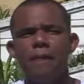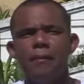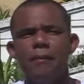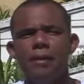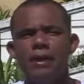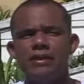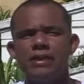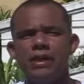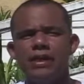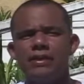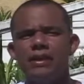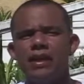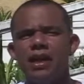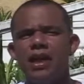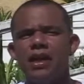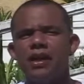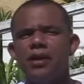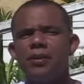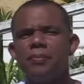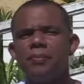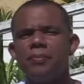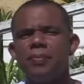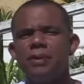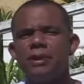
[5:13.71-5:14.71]
Mas a
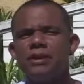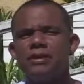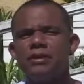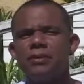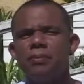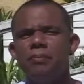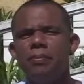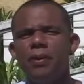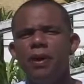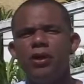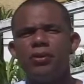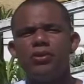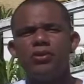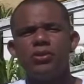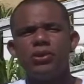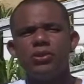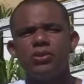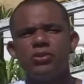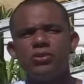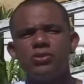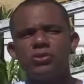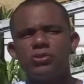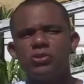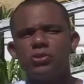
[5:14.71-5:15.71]
ideia principal
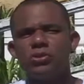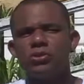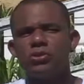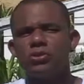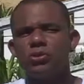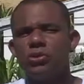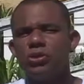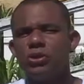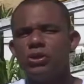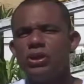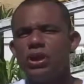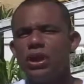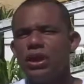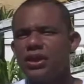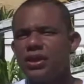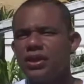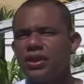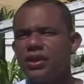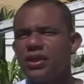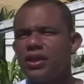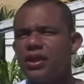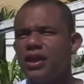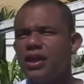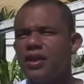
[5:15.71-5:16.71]
que eu
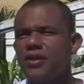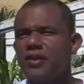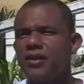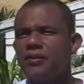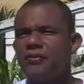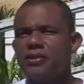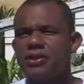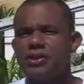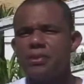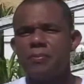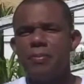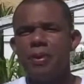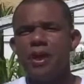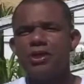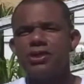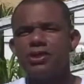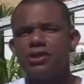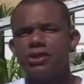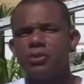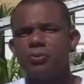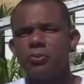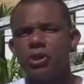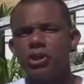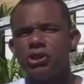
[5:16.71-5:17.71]
aqui é, fazer
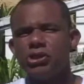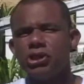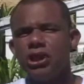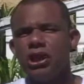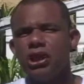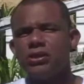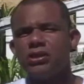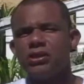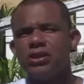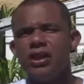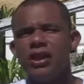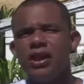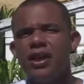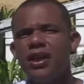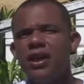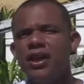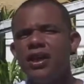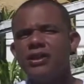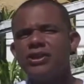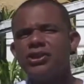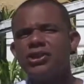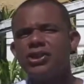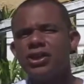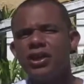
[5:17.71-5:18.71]
parte desse projeto,
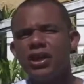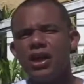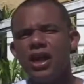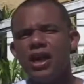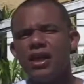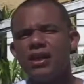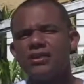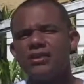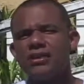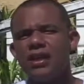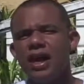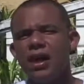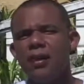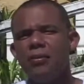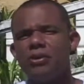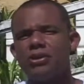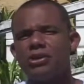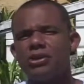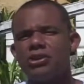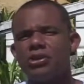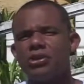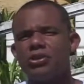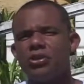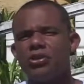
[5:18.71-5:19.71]
retirar as
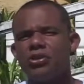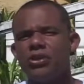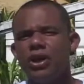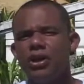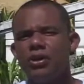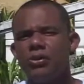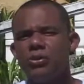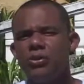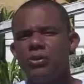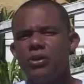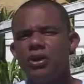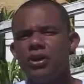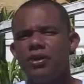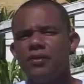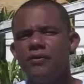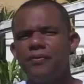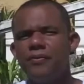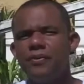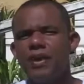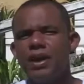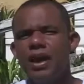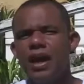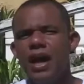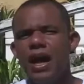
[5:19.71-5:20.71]
armas que estão na rua.
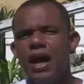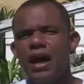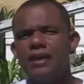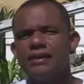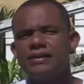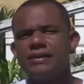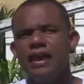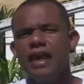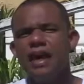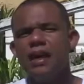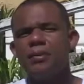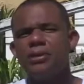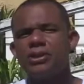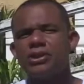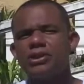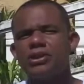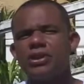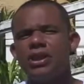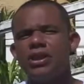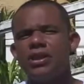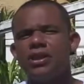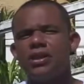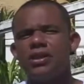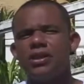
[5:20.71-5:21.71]
As armas
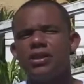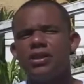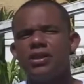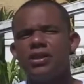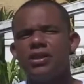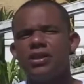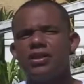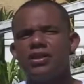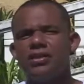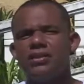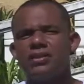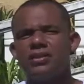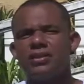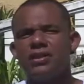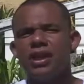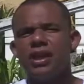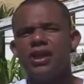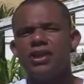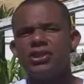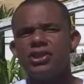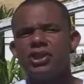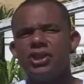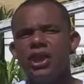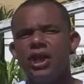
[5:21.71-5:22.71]
têm que ser
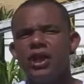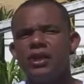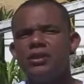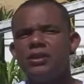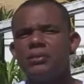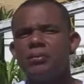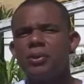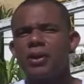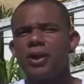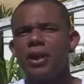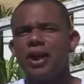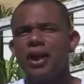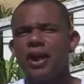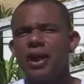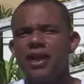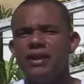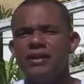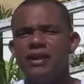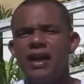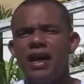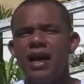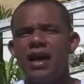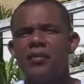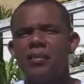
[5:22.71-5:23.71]
retiradas, porque
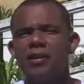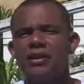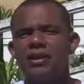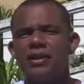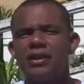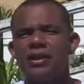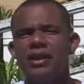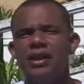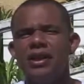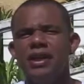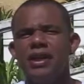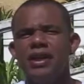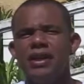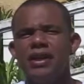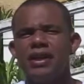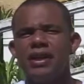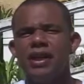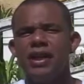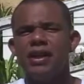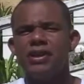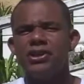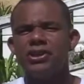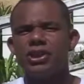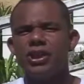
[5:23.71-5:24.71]
cada arma
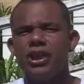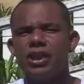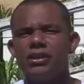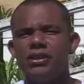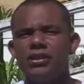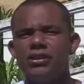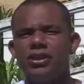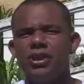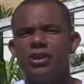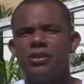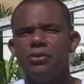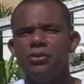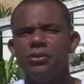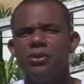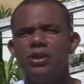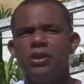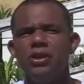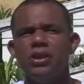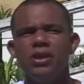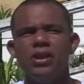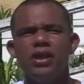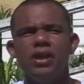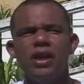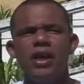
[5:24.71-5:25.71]
que é retirada da
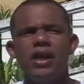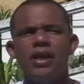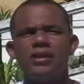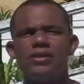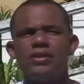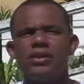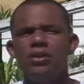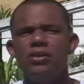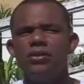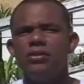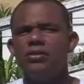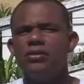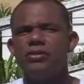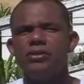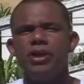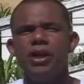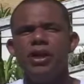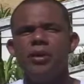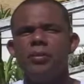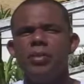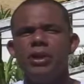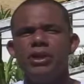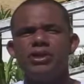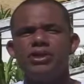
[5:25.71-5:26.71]
rua são,
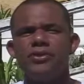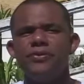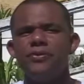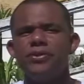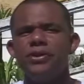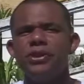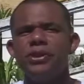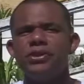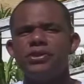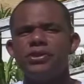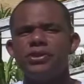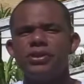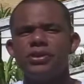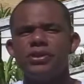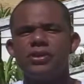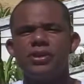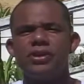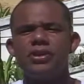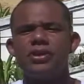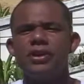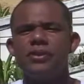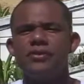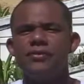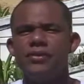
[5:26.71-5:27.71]
de repente, 20 a
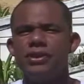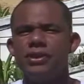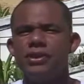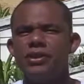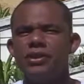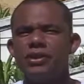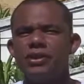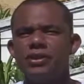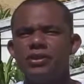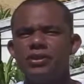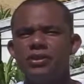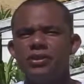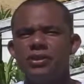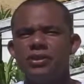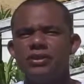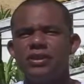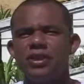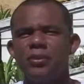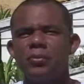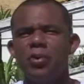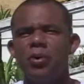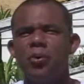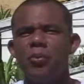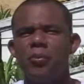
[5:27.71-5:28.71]
30 vidas
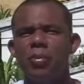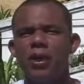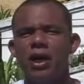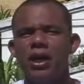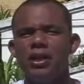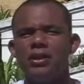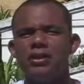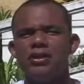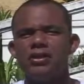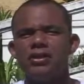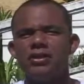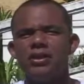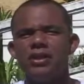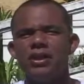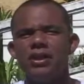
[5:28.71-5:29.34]
ser poupadas.